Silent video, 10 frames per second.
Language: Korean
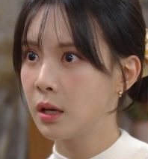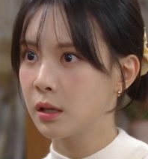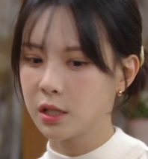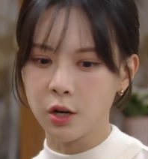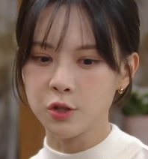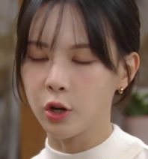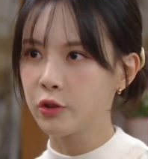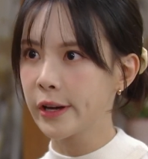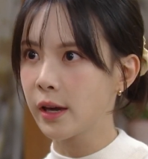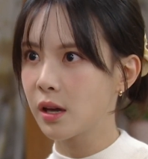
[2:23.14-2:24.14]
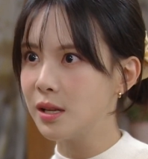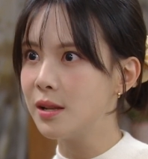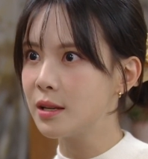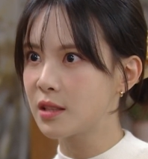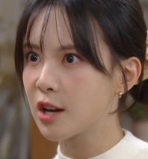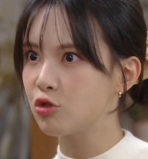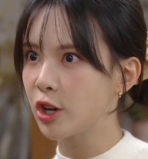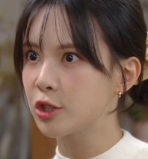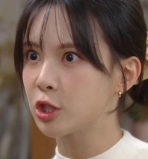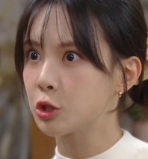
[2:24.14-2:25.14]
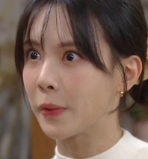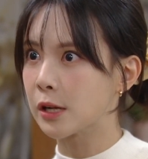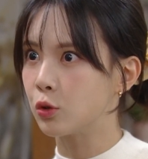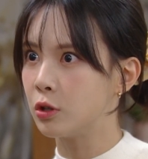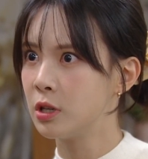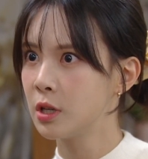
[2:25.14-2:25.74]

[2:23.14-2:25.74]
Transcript: 이런 전화에 일일이 대꾸해주지도 말고.